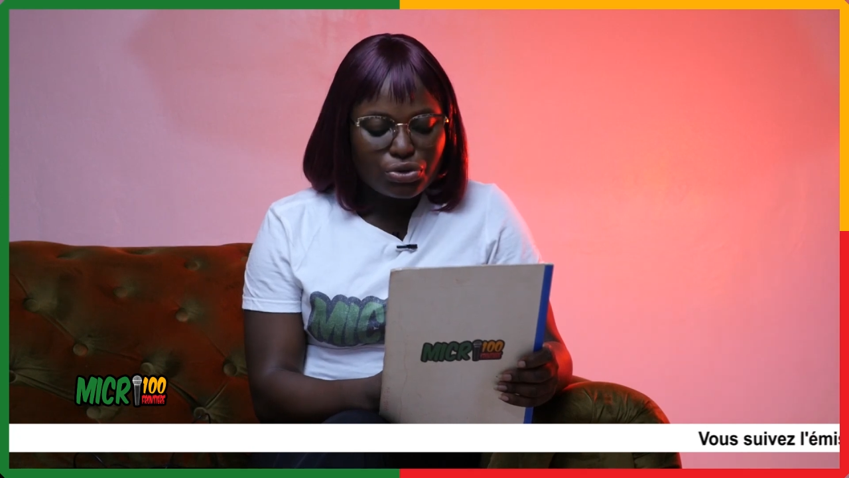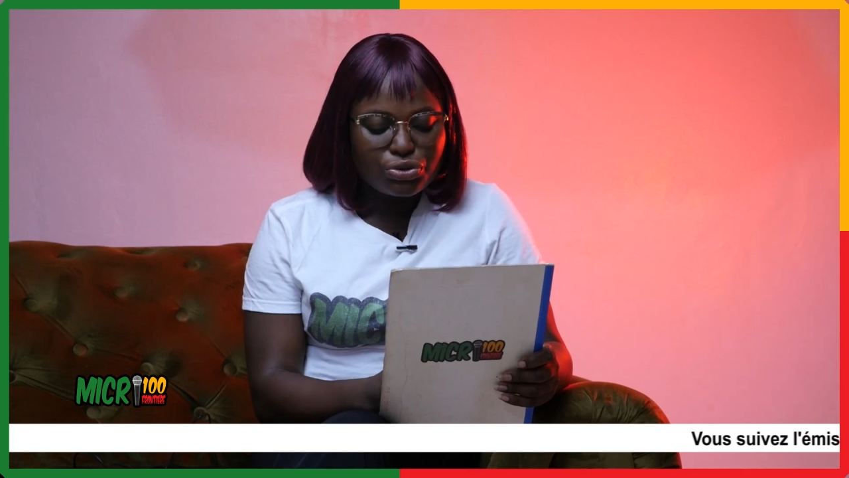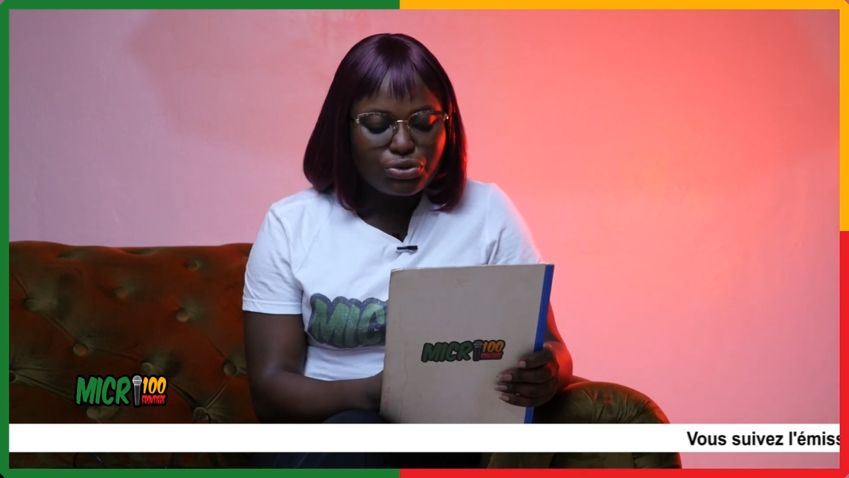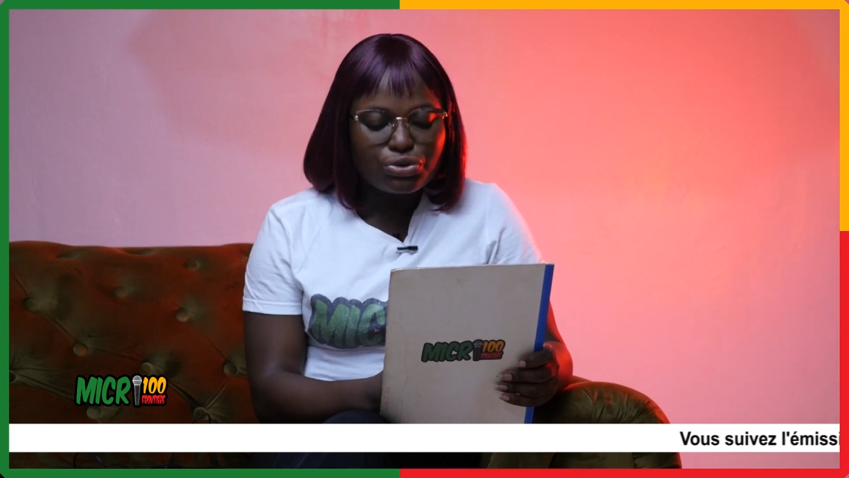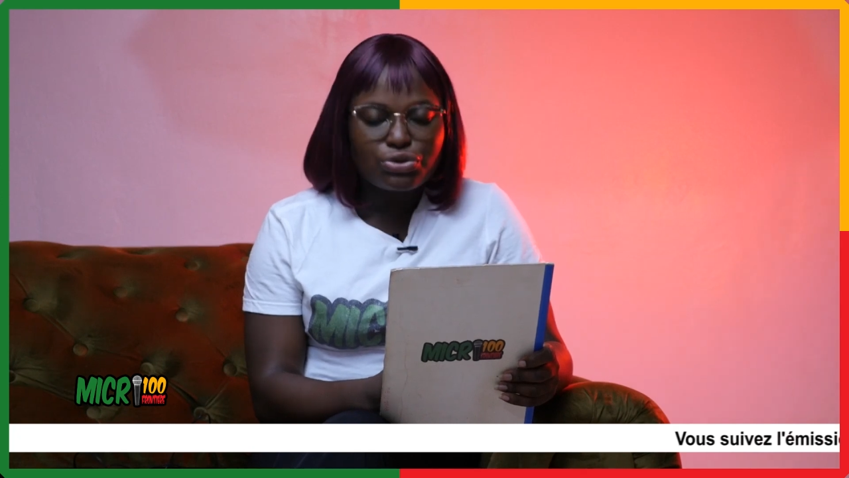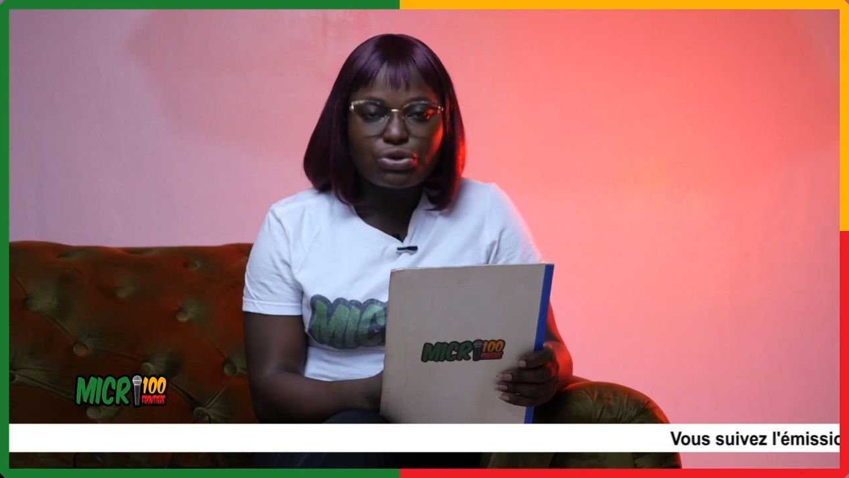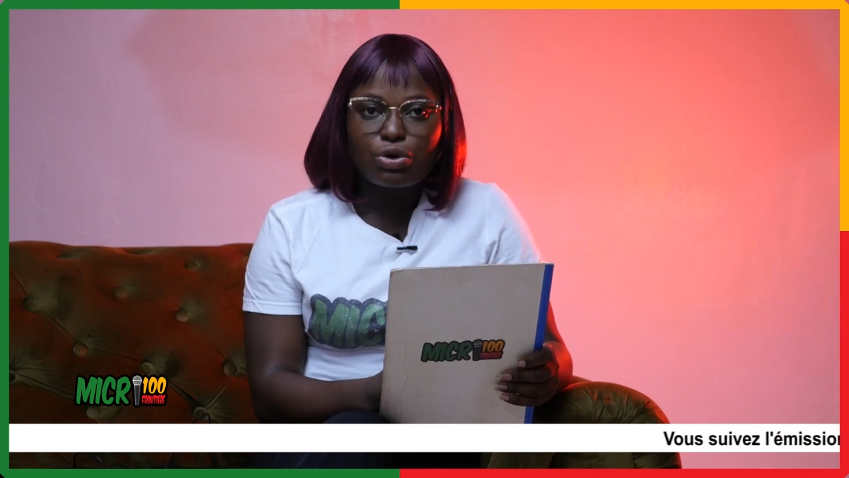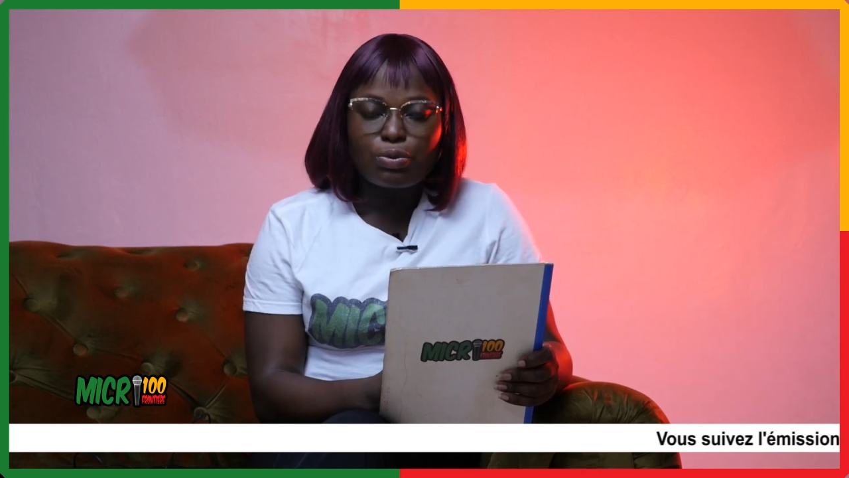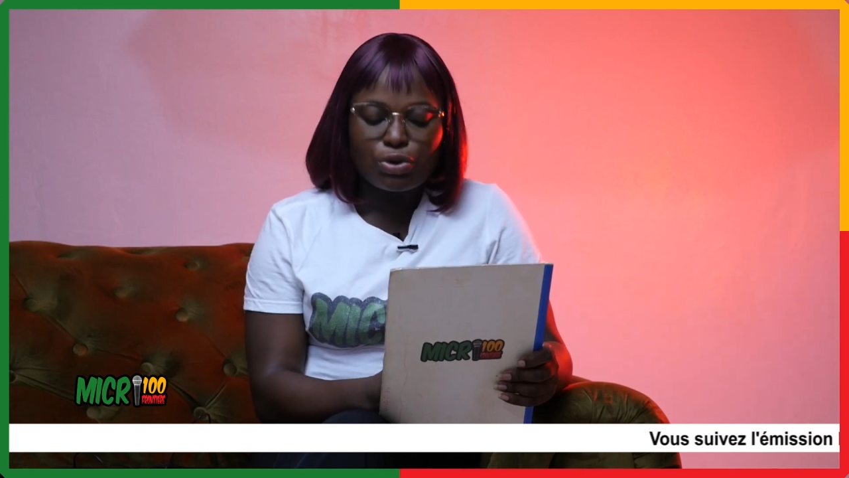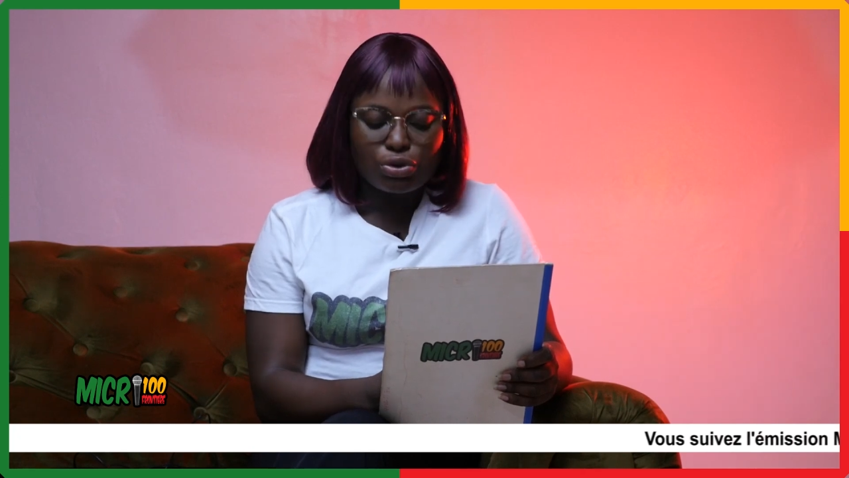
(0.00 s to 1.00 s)
sur ce
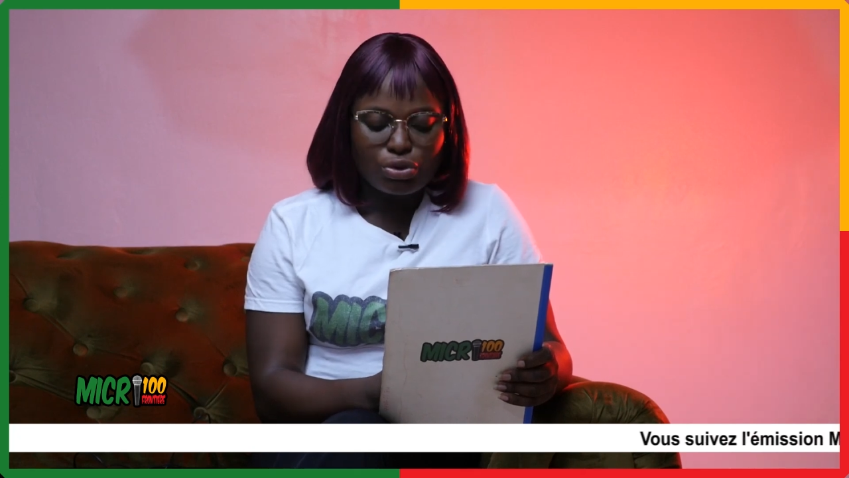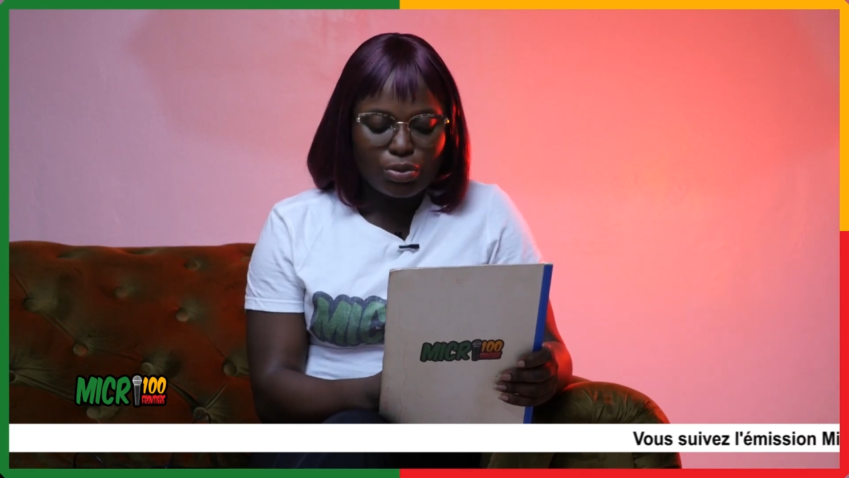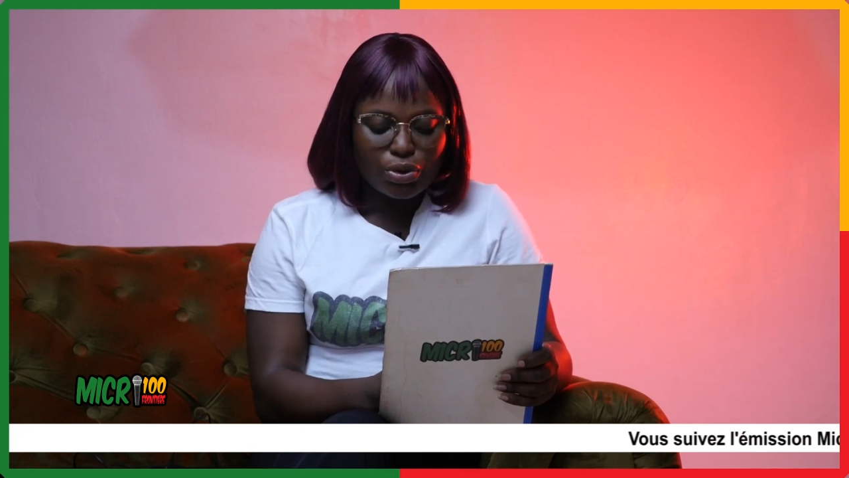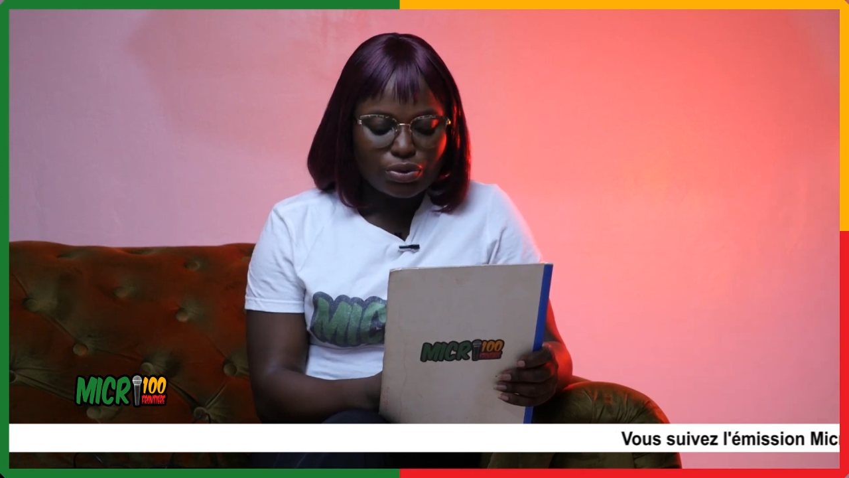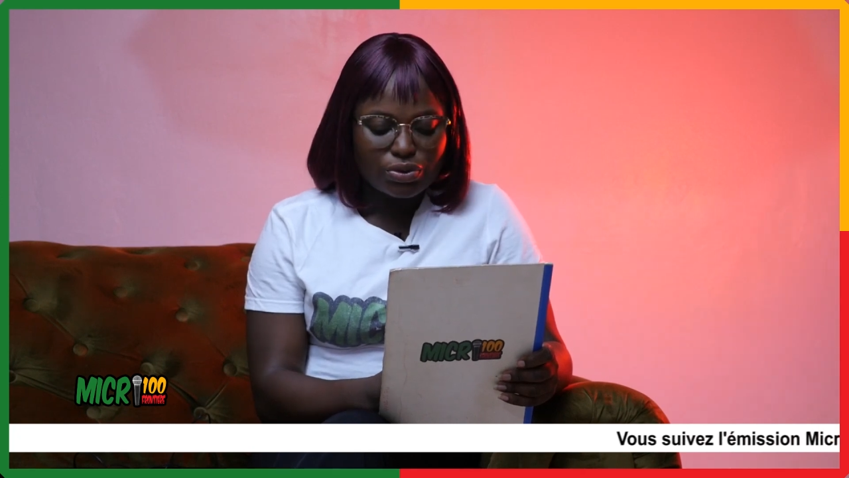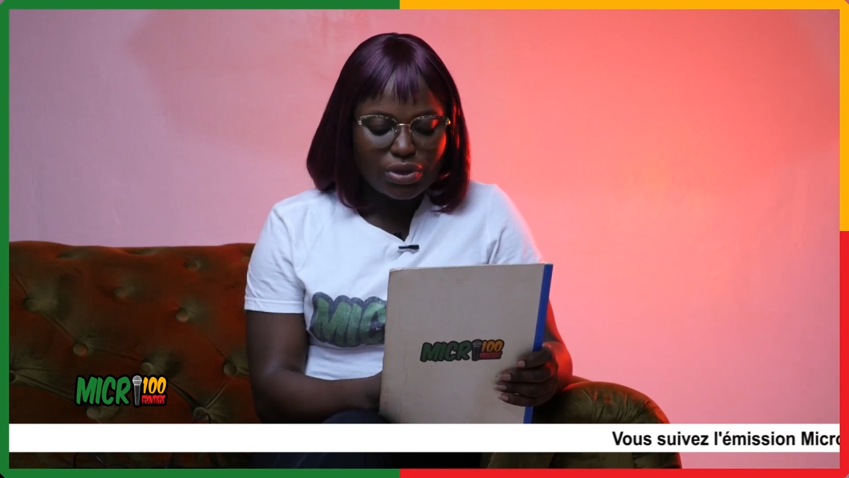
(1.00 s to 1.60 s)
comportement.